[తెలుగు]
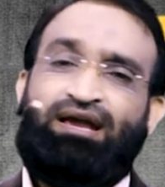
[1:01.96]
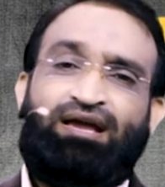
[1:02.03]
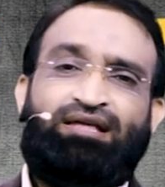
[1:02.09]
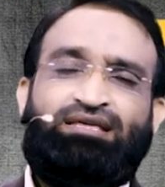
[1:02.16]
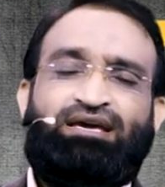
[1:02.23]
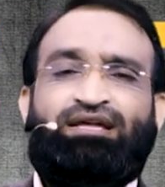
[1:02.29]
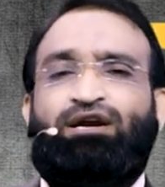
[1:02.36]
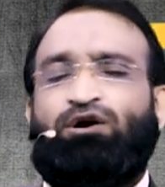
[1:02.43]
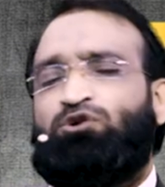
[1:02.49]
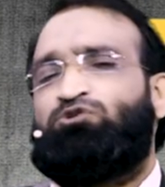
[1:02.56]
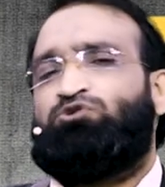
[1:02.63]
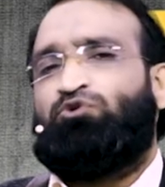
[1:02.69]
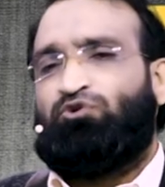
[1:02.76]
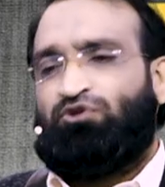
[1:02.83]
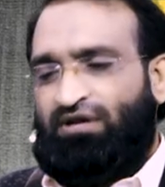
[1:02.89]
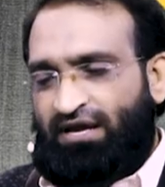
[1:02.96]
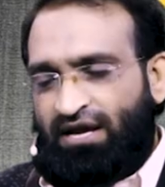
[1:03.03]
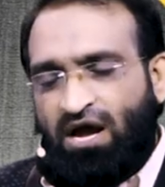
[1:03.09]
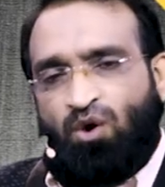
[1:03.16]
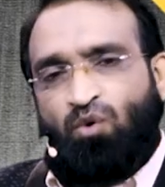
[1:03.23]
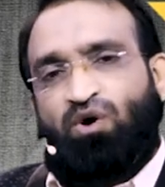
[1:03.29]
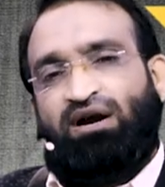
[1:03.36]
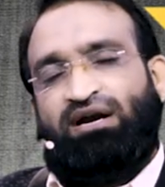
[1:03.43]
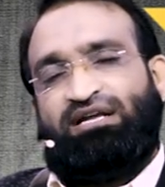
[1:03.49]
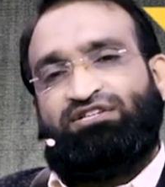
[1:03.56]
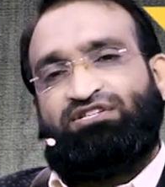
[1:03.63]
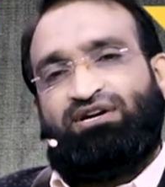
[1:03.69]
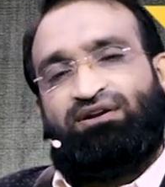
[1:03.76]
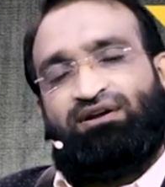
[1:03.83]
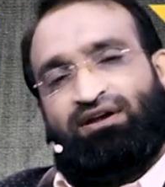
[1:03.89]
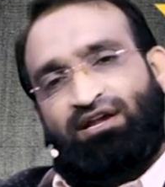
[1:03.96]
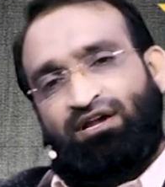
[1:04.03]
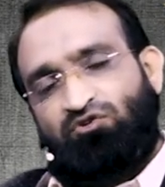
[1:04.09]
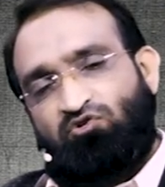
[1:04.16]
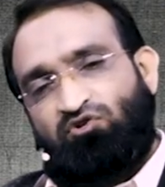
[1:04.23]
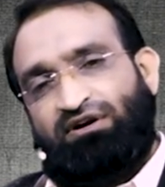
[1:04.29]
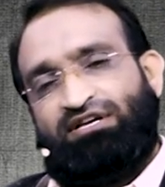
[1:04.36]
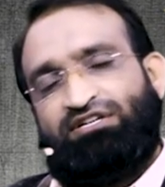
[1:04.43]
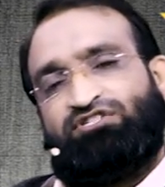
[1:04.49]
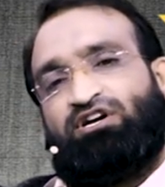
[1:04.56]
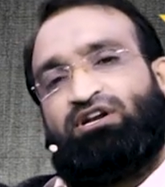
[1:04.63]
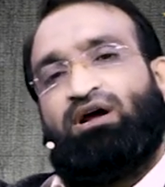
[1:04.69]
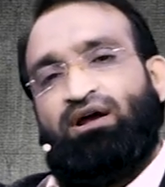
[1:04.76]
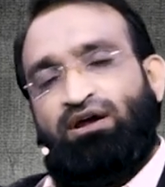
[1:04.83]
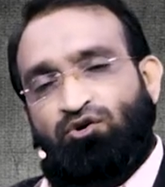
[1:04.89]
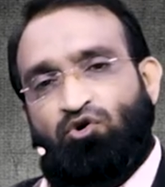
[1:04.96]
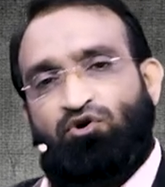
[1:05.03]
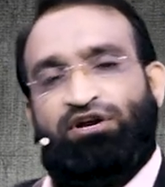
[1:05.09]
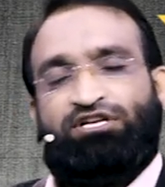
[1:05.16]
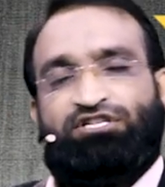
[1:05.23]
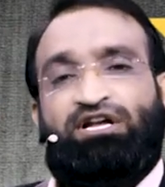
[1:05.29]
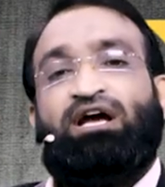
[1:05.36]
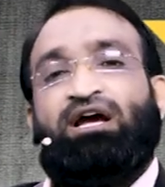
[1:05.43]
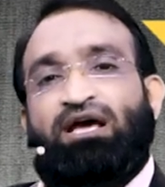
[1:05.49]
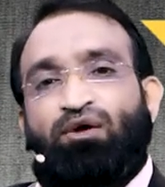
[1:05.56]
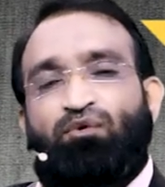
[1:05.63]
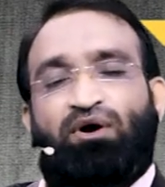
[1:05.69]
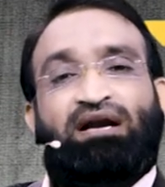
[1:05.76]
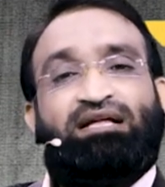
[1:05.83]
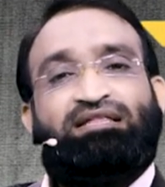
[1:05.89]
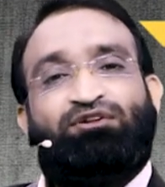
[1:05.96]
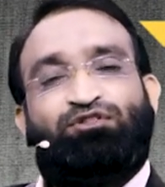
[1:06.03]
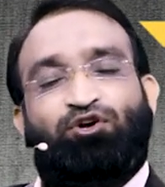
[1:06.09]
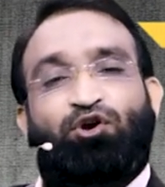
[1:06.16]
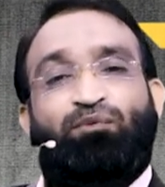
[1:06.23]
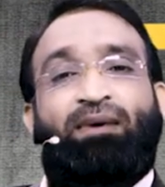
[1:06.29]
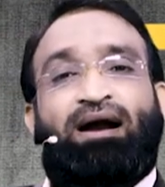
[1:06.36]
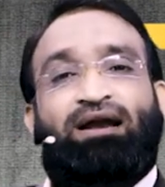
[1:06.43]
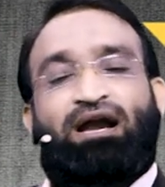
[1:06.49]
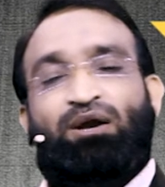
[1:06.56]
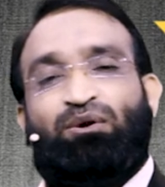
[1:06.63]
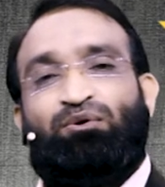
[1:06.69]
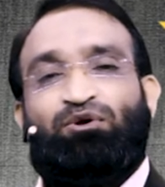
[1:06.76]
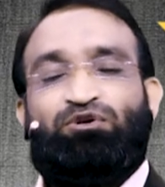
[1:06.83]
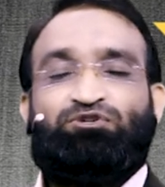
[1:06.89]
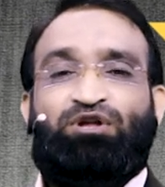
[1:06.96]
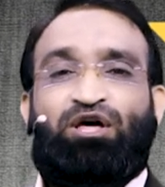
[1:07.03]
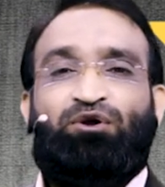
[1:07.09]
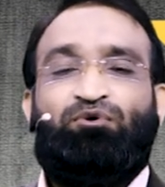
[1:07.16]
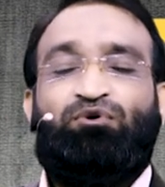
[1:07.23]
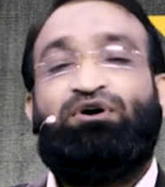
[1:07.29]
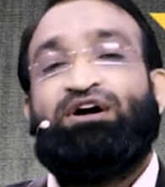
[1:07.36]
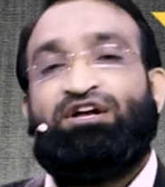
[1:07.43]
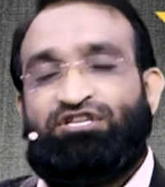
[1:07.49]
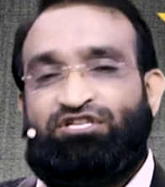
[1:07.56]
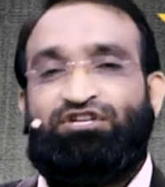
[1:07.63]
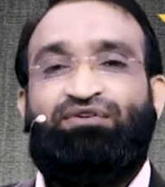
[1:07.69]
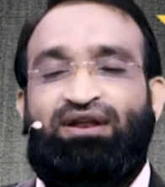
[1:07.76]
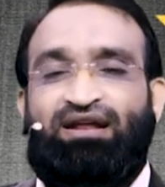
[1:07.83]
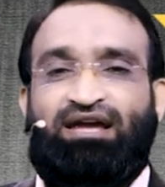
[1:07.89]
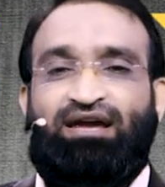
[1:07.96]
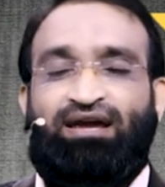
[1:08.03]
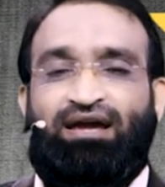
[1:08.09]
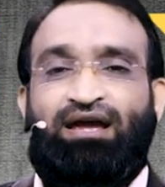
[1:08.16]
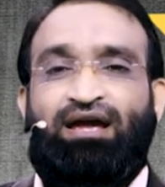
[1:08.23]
ఇది నడుస్తుంటుంది ఒక టీచర్ ఇంకొక టీచర్ ఇంకో టీచర్ ఇలా ఒకళ్ళ తర్వాత ఒకళ్ళు మాట్లాడుకుంటూ వస్తున్నారు చివరికి